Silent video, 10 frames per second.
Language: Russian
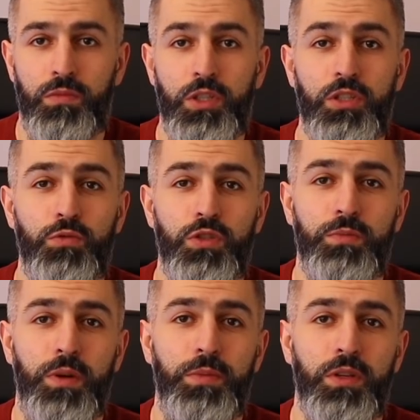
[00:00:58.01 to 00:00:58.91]
На
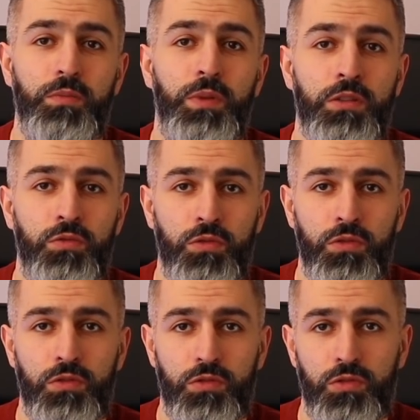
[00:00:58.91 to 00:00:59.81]
текущий момент
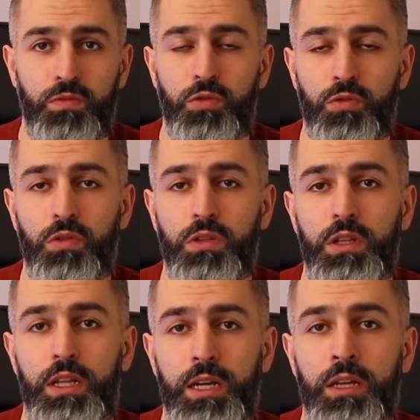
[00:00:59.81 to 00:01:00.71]
банкноты существуют только
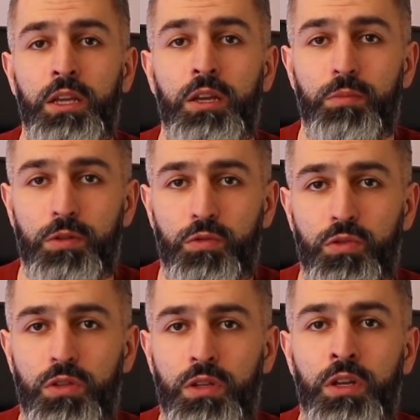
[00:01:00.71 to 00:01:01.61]
для
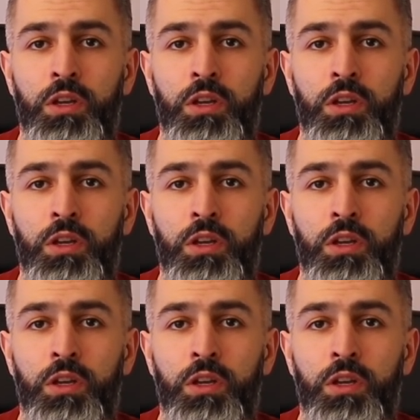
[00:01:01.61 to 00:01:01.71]
биткоина,